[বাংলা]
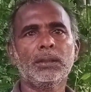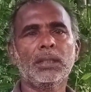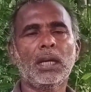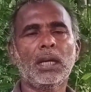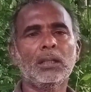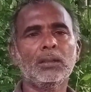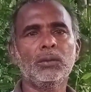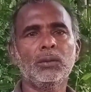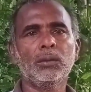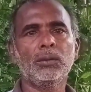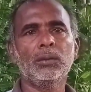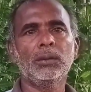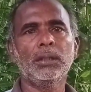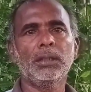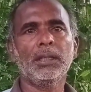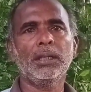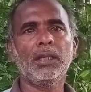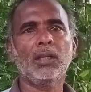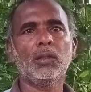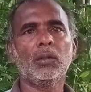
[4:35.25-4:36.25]
সাতজন
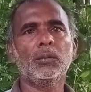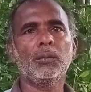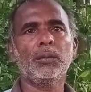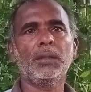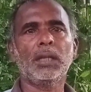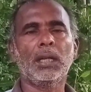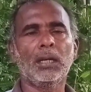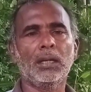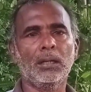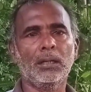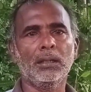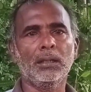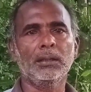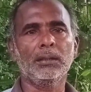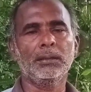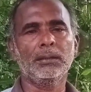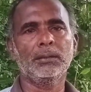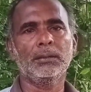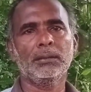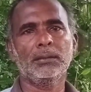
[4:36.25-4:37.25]
এরকম থাকা হয়
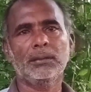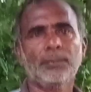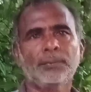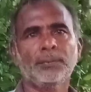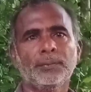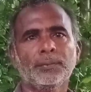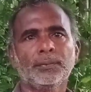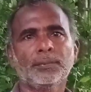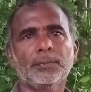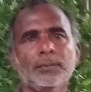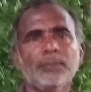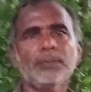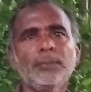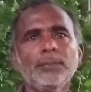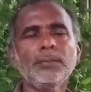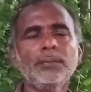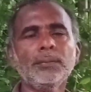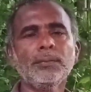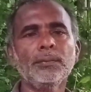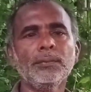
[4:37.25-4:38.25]
একদিনে
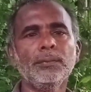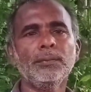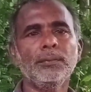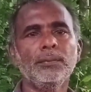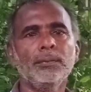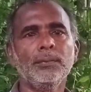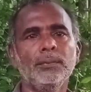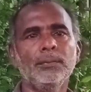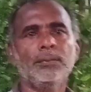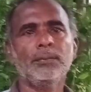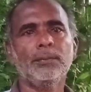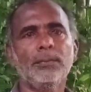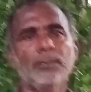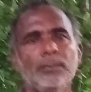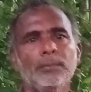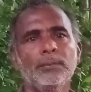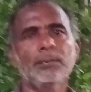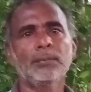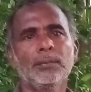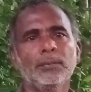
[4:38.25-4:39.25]
মোটামুটি কতগুলো
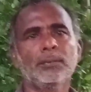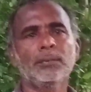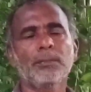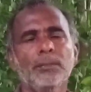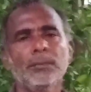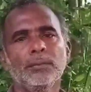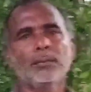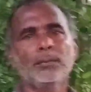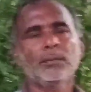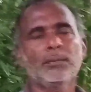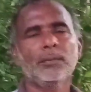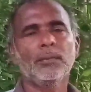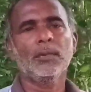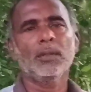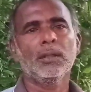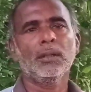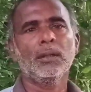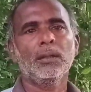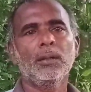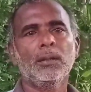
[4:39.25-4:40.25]
চাক খুঁজে পান
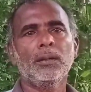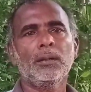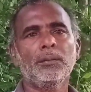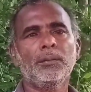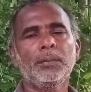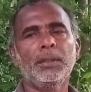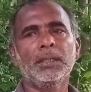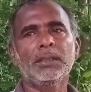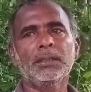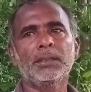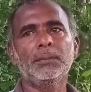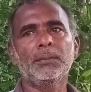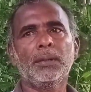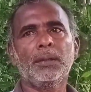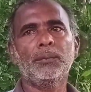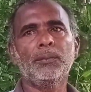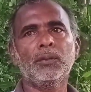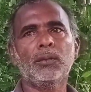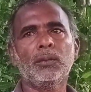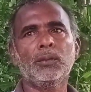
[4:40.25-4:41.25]

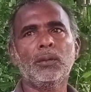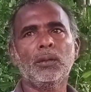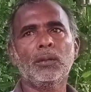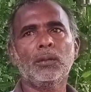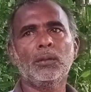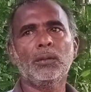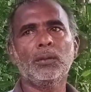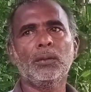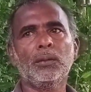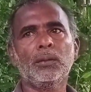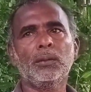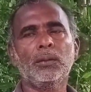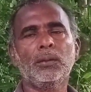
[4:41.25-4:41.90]
ম্যাক্সিমাম তো ধরো